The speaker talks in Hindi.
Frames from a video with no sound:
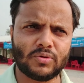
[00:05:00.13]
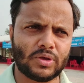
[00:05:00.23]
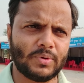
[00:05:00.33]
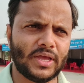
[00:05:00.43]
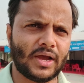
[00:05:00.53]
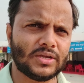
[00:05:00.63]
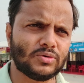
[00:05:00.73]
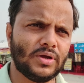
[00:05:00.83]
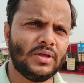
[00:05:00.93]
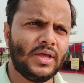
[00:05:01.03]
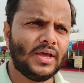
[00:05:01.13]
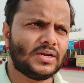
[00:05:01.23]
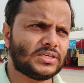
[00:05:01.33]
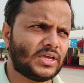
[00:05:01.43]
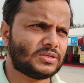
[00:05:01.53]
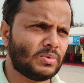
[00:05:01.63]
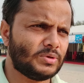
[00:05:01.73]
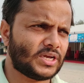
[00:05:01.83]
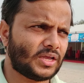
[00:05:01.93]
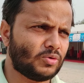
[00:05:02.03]
क्योंकि भाई आगे जो है ऋषिकेश में
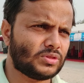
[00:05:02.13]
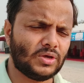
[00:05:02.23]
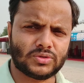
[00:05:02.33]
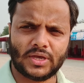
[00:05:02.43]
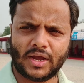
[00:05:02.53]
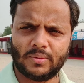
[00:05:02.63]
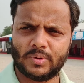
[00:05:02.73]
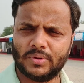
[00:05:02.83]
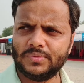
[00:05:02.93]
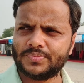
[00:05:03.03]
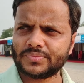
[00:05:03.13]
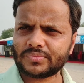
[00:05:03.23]
भी चेकिंग होती है उसके आगे भी, भी